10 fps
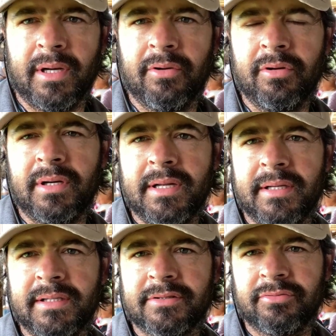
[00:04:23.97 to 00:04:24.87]
La gorra
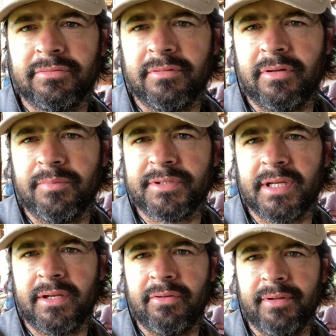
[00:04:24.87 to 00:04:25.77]
es un
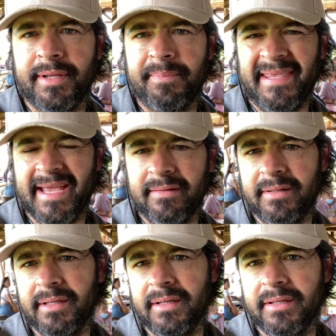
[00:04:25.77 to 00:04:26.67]
obsequio de
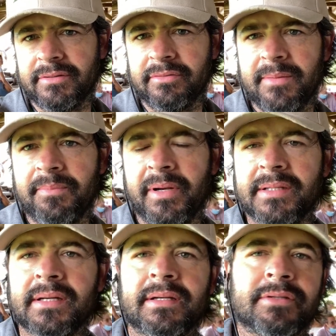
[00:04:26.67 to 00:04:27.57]
Piante, que es una
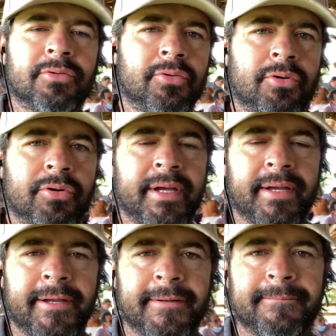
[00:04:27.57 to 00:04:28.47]
empresa que estuvo
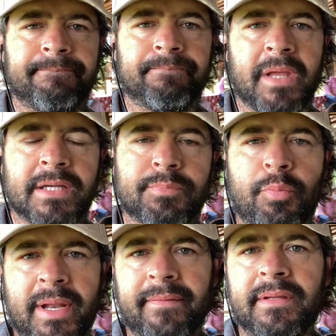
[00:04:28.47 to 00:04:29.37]
en Expo
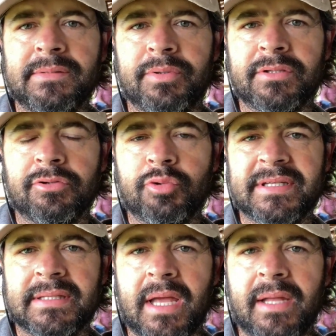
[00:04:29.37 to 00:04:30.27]
Plantas, pues con su
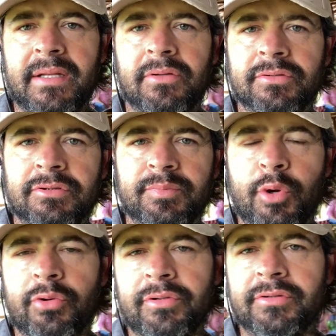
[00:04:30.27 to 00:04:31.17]
stand y con sus
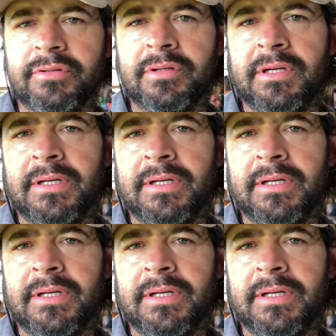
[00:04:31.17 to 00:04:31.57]
productos.